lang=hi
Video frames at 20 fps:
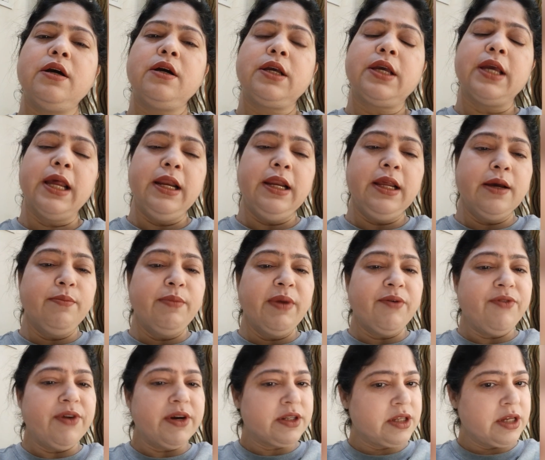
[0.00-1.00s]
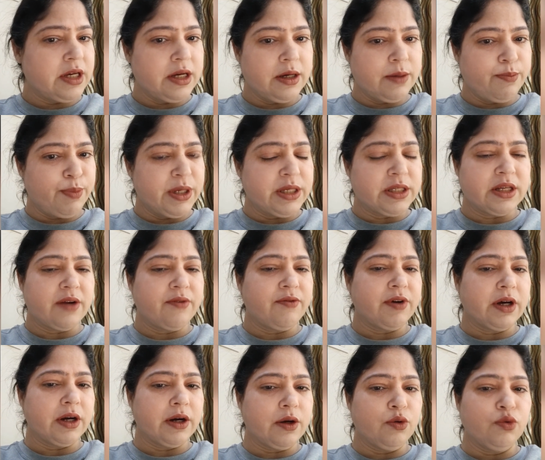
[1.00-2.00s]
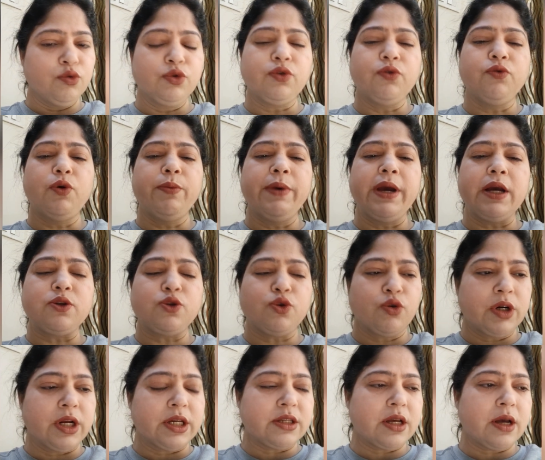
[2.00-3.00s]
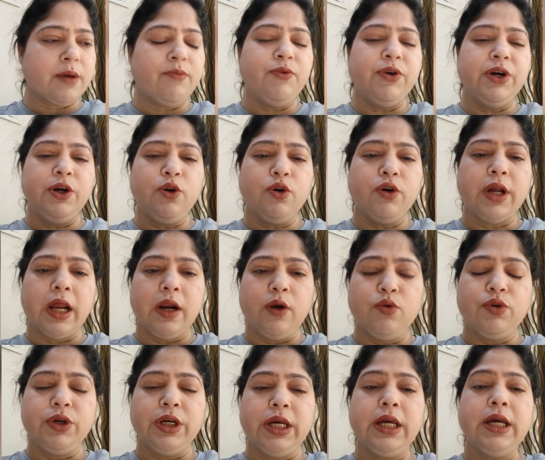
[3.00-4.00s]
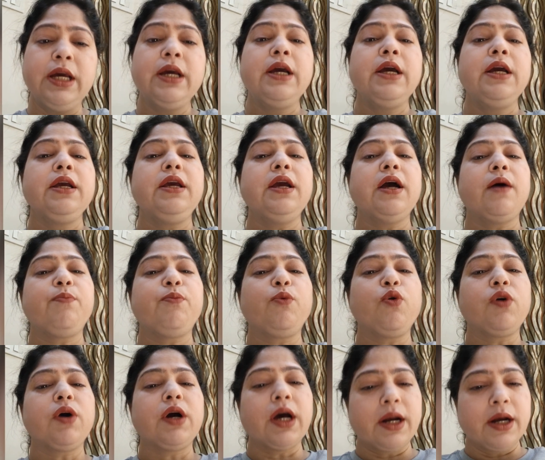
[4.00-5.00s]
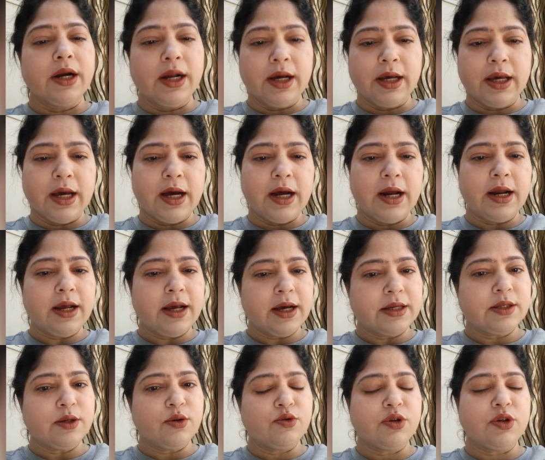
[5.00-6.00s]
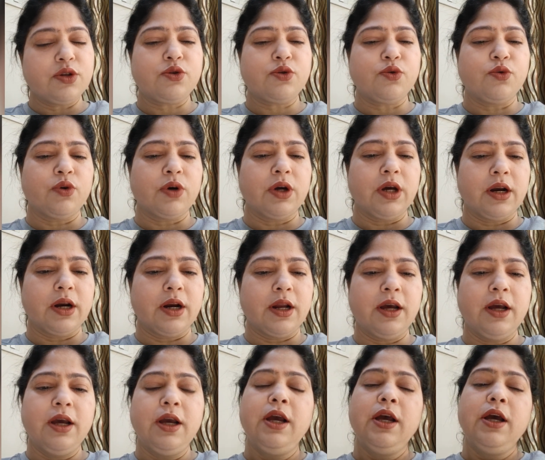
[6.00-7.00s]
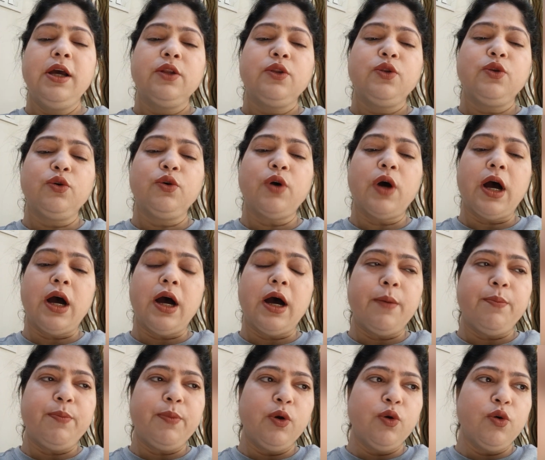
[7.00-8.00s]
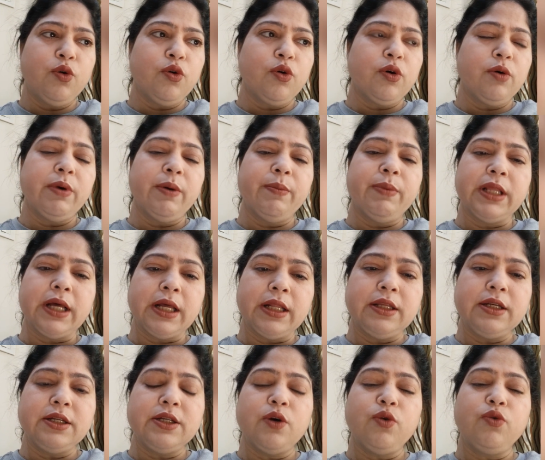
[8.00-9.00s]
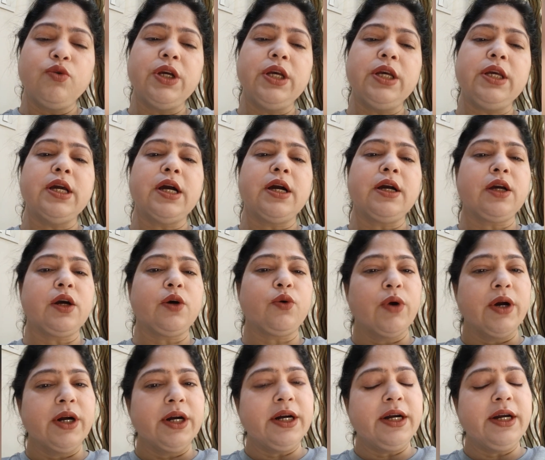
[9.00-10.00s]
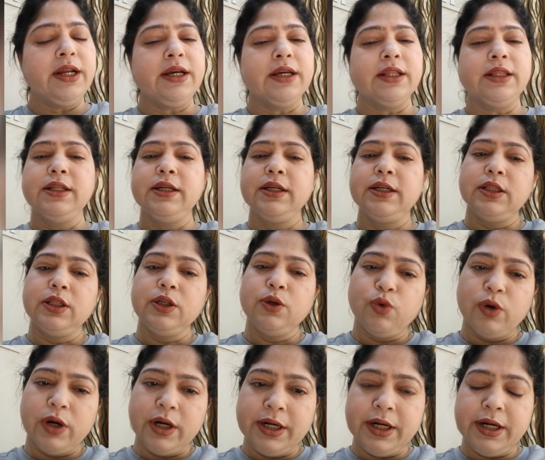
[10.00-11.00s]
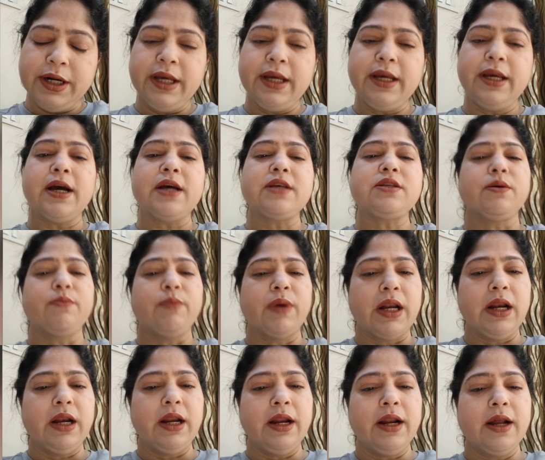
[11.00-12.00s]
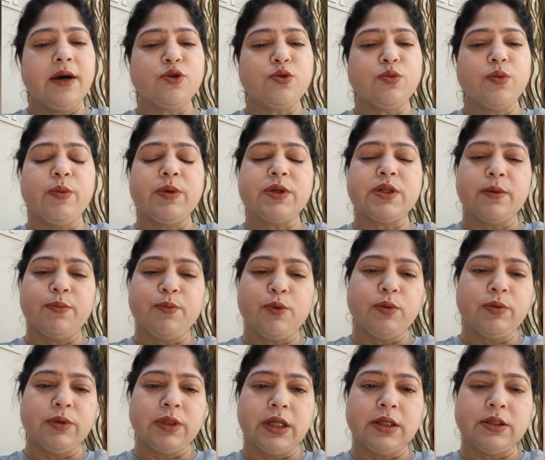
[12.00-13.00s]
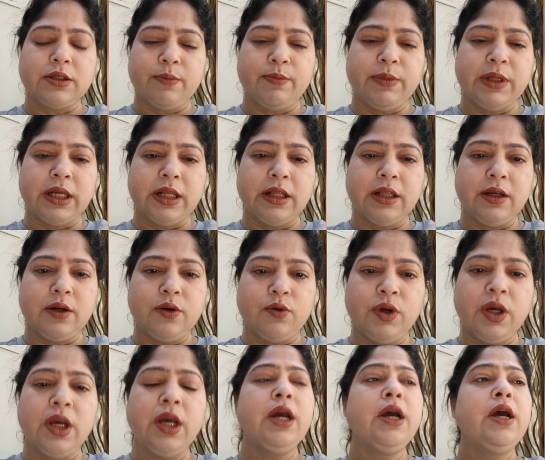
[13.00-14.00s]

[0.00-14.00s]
के लिए मैं फिर से प्रिजर्व कर रही हूँ तो वो मैं एक छोटा सा वीडियो डालूंगी कि आपको करना क्या है कैसे उसे स्टोर करना है तो आप लोगों को मैं बताती जाऊंगी क्या क्या क्वांटिटी कितनी कितनी क्वांटिटी क्या सामान लेना है उसमें मैं सबको बता, सब बताती रहूंगी